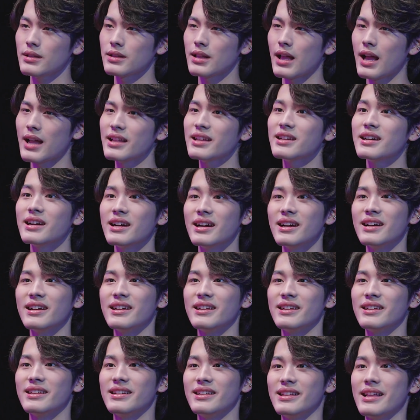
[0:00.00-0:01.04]
ถ้าที่เคย
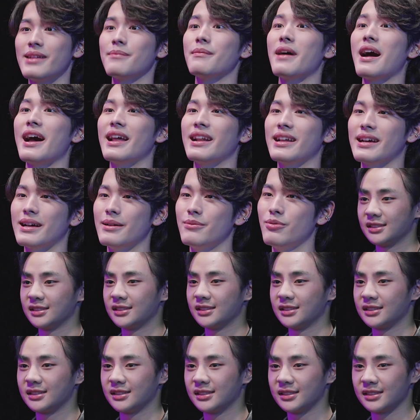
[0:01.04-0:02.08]
เรียนมานะครับ หรือว่าโ